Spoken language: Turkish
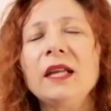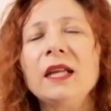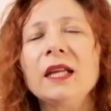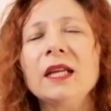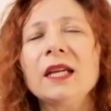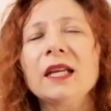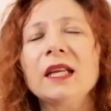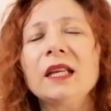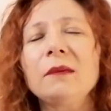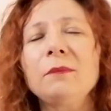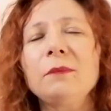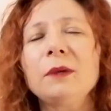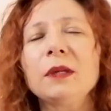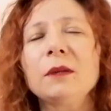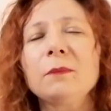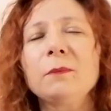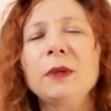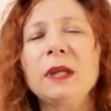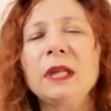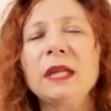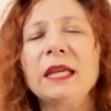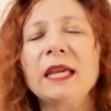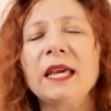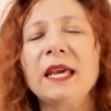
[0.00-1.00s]
ilgili bir
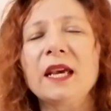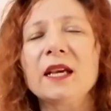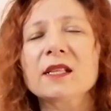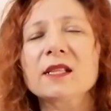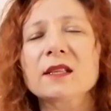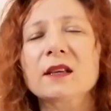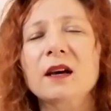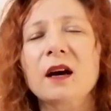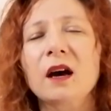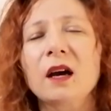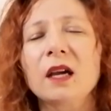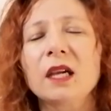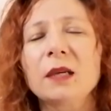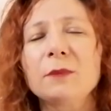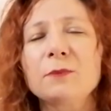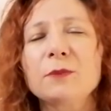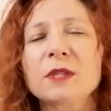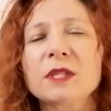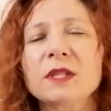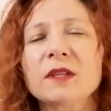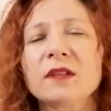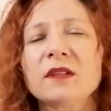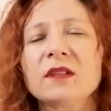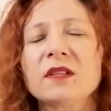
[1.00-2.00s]
bilgiye
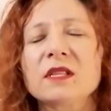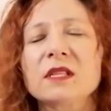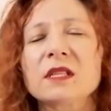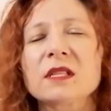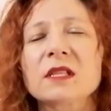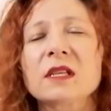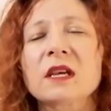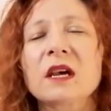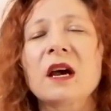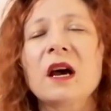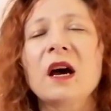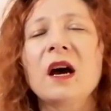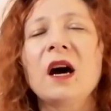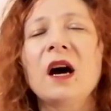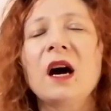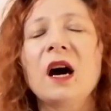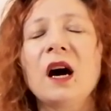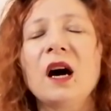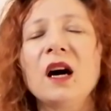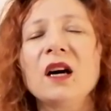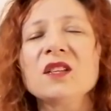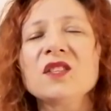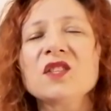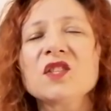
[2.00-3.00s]
sahipseniz
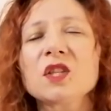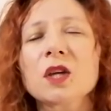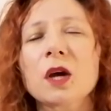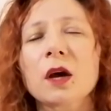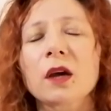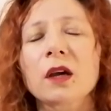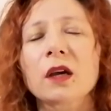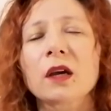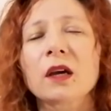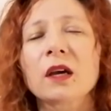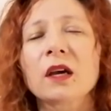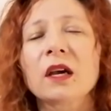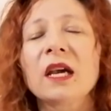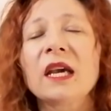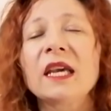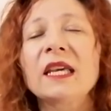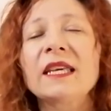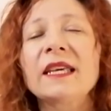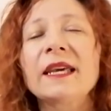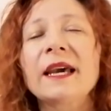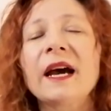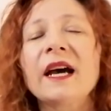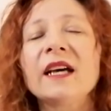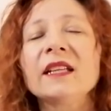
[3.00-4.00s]
ancak
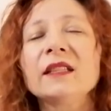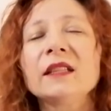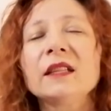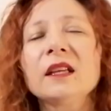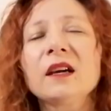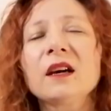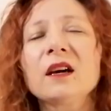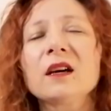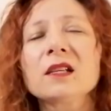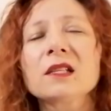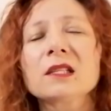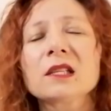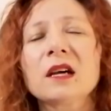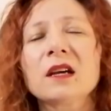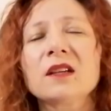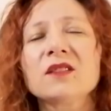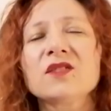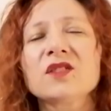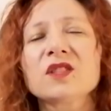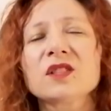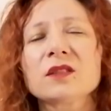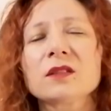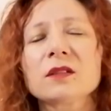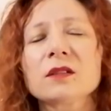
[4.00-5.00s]
kendi
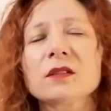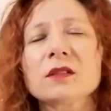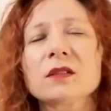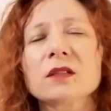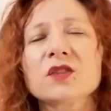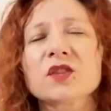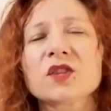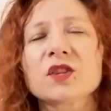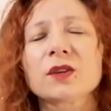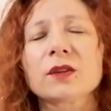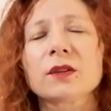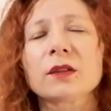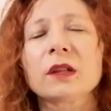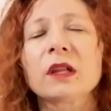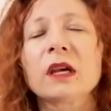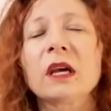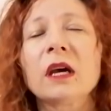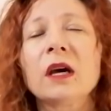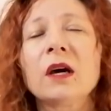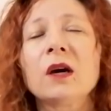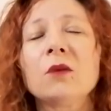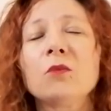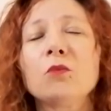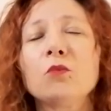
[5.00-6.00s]
kazancınız için
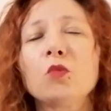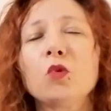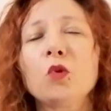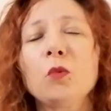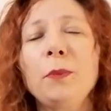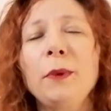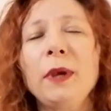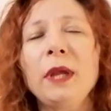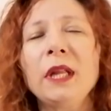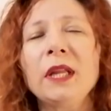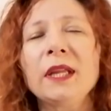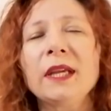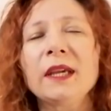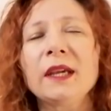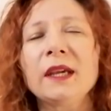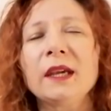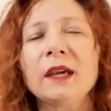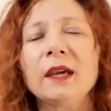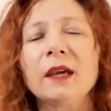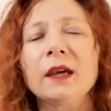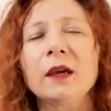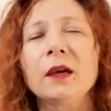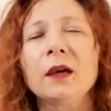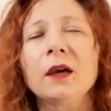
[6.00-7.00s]
bu
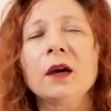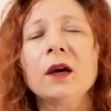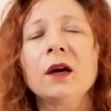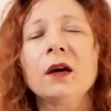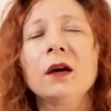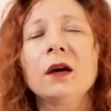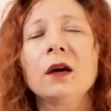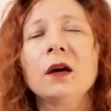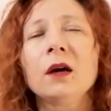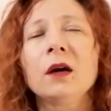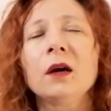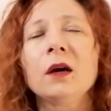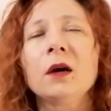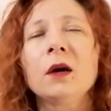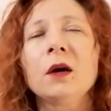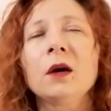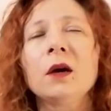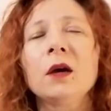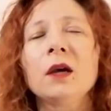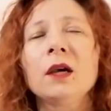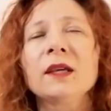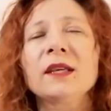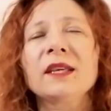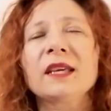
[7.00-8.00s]
bilgiyi
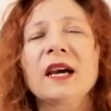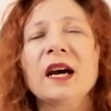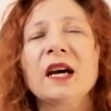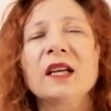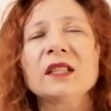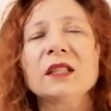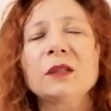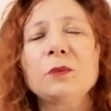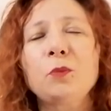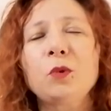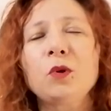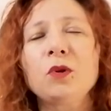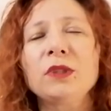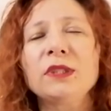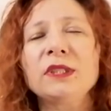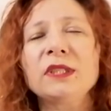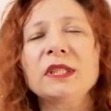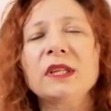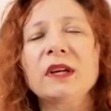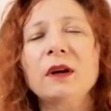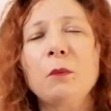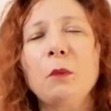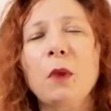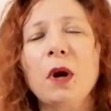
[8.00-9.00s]
kendi
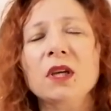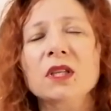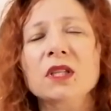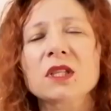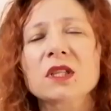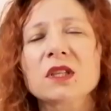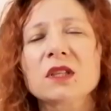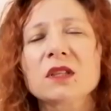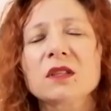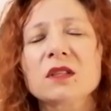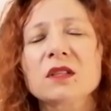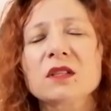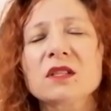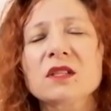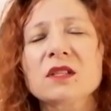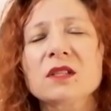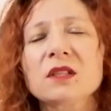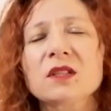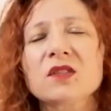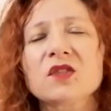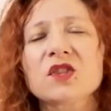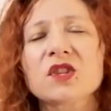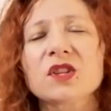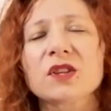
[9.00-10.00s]
politik amaçlarınız
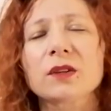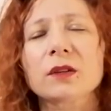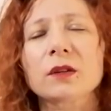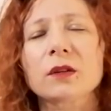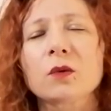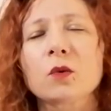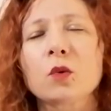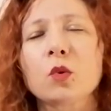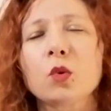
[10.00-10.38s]
için